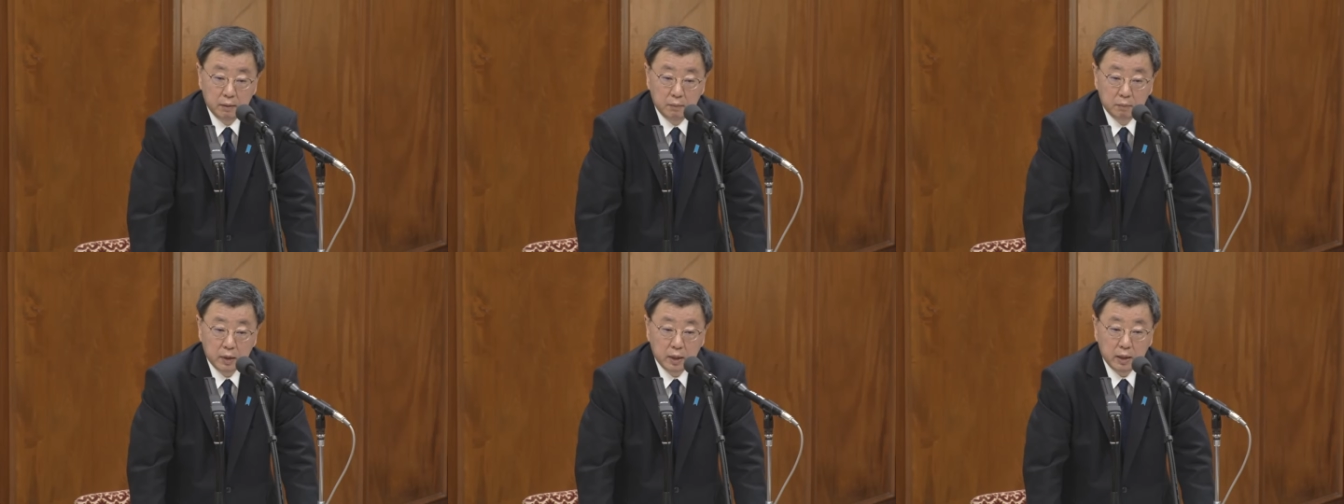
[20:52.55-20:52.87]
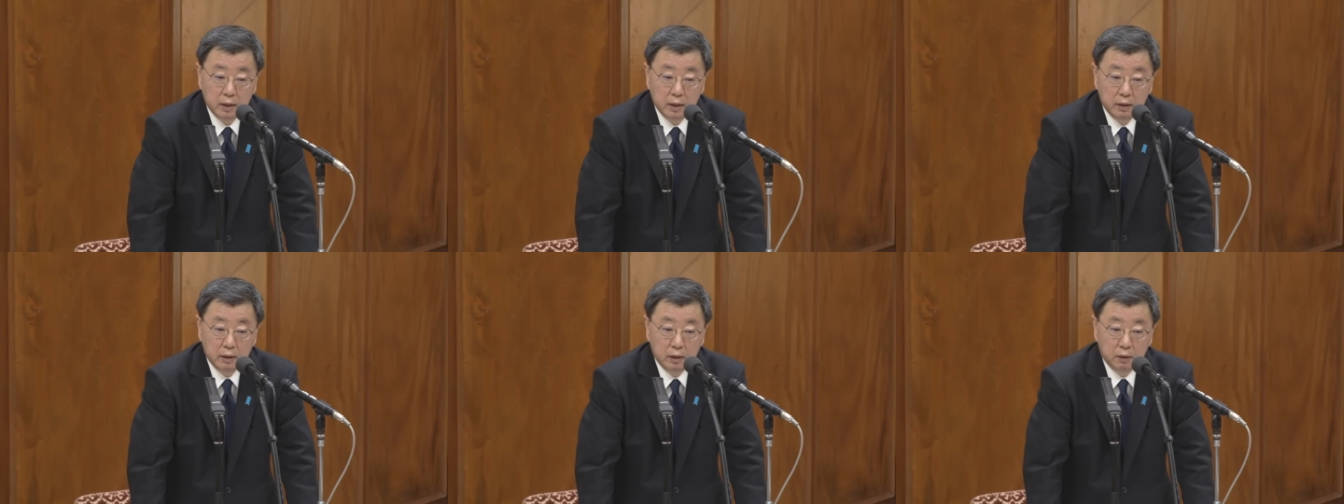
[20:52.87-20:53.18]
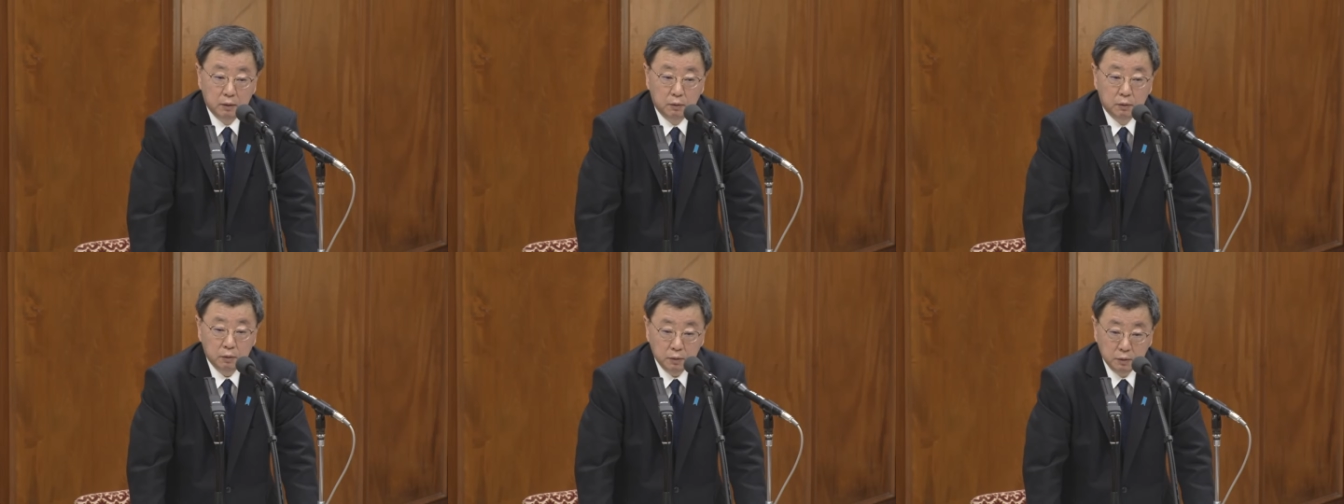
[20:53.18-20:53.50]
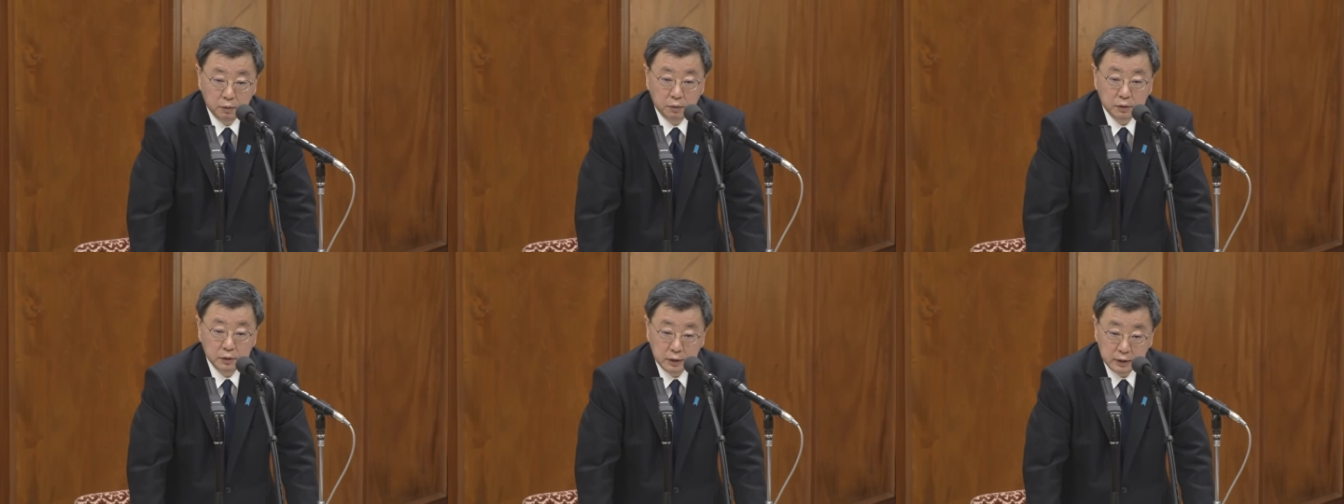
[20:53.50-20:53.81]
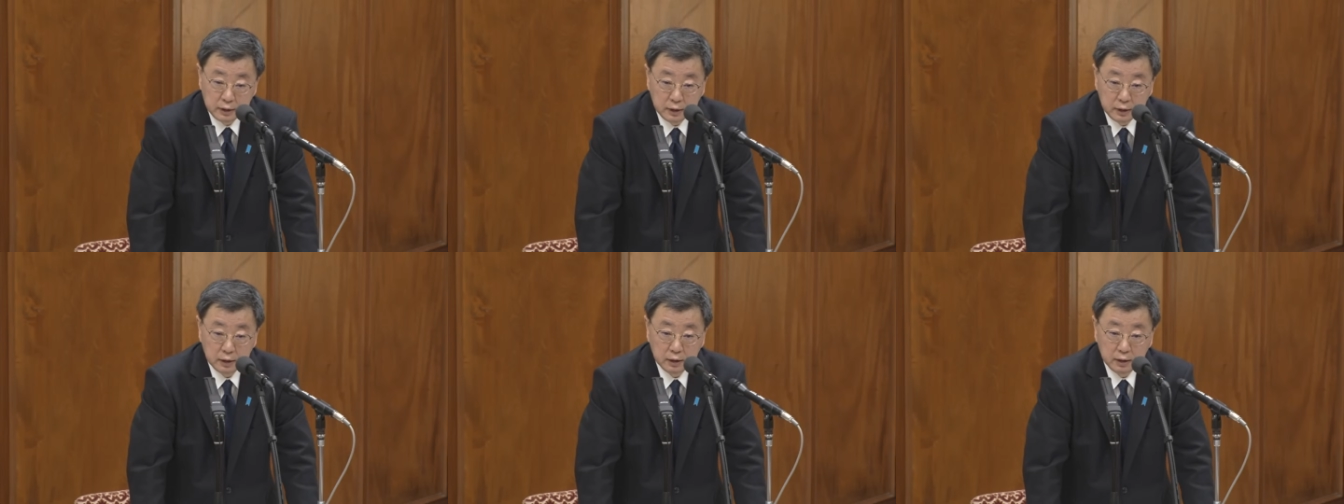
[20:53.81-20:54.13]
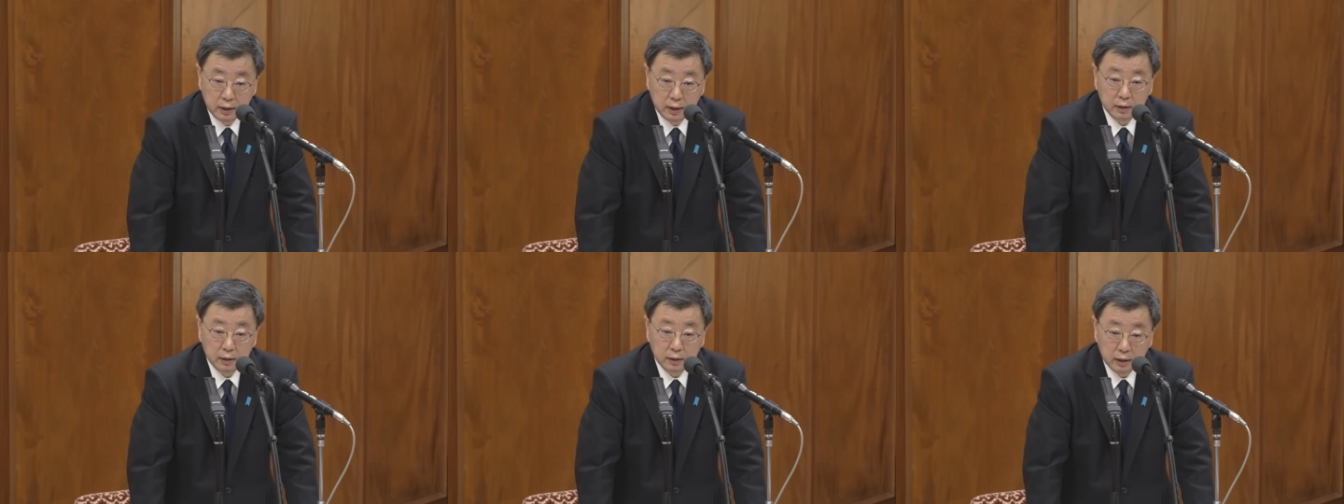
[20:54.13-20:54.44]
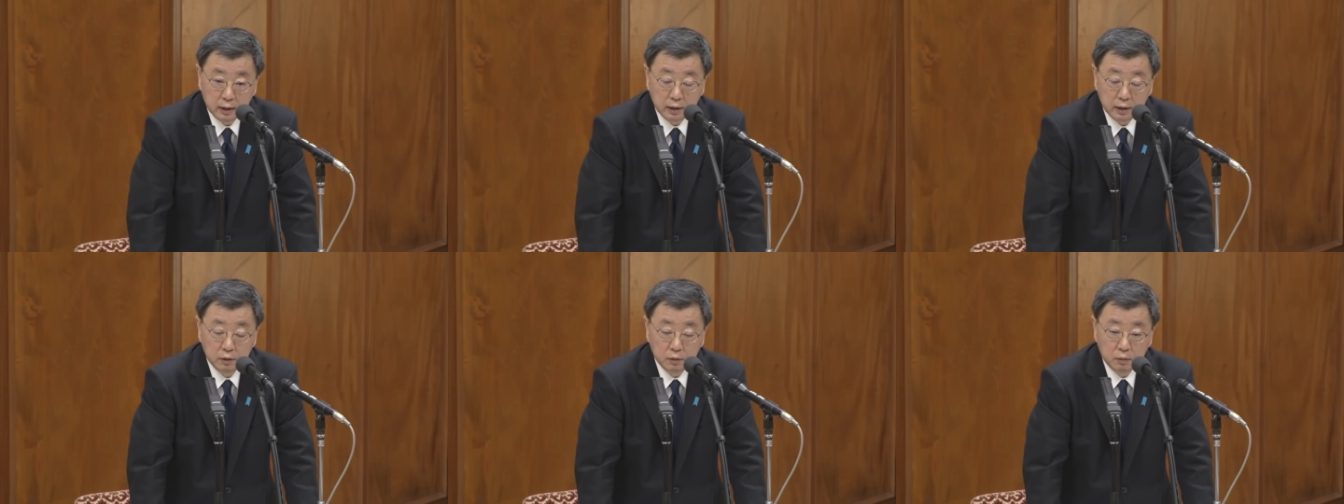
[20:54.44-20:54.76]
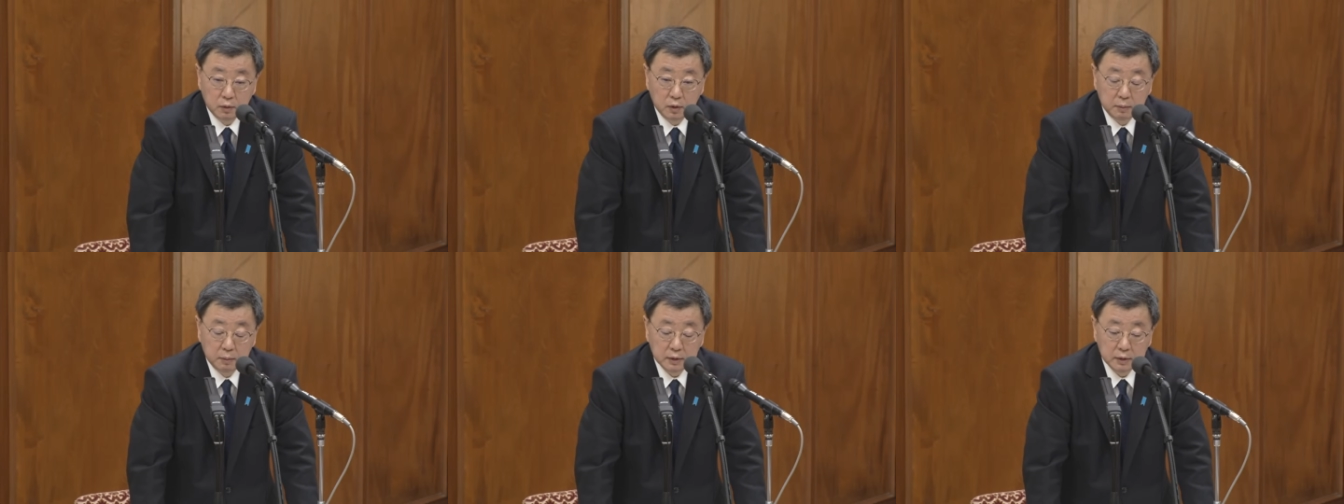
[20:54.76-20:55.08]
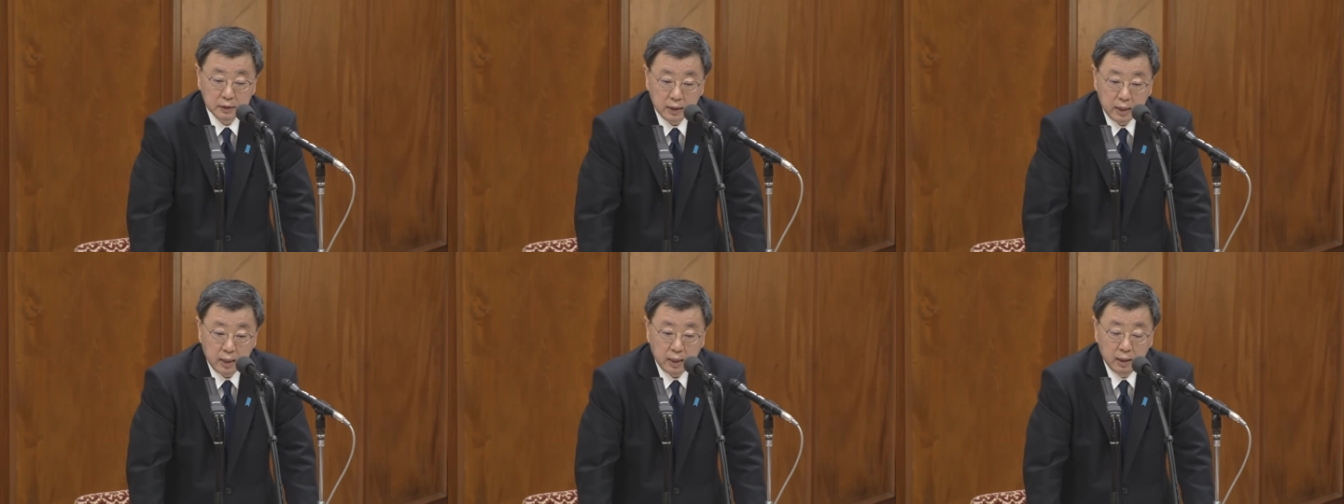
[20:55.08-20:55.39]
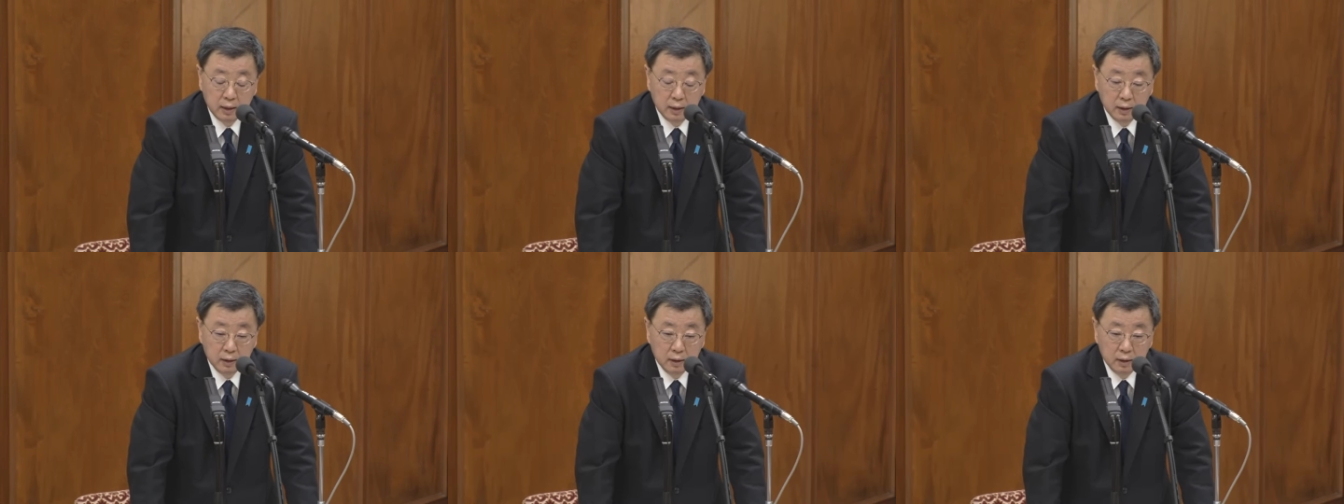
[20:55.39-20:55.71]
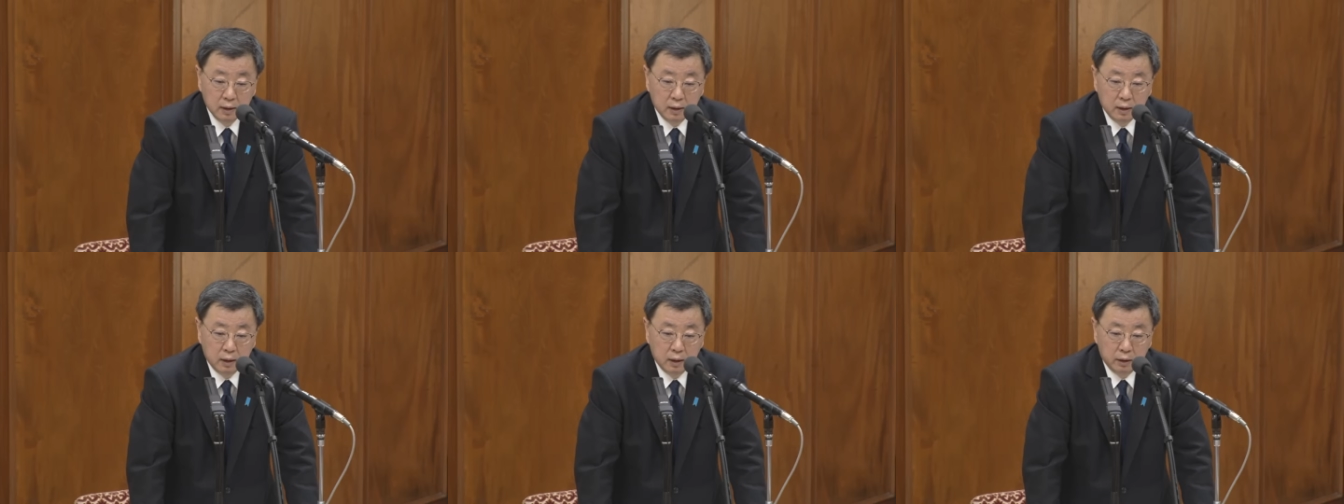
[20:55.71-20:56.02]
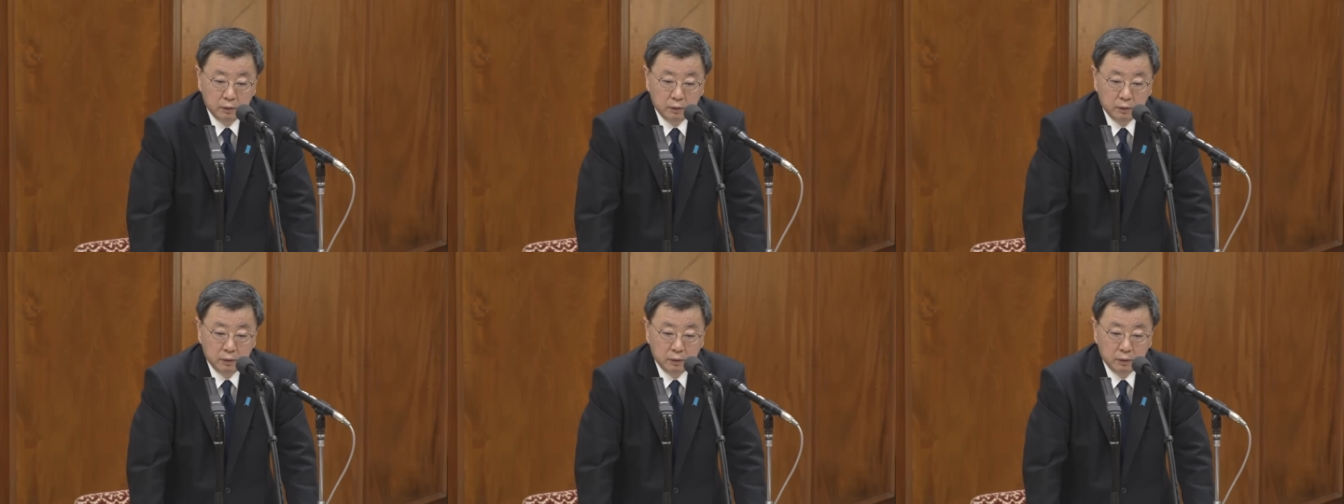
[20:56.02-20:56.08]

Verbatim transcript: えー、そのパーティーのですね前、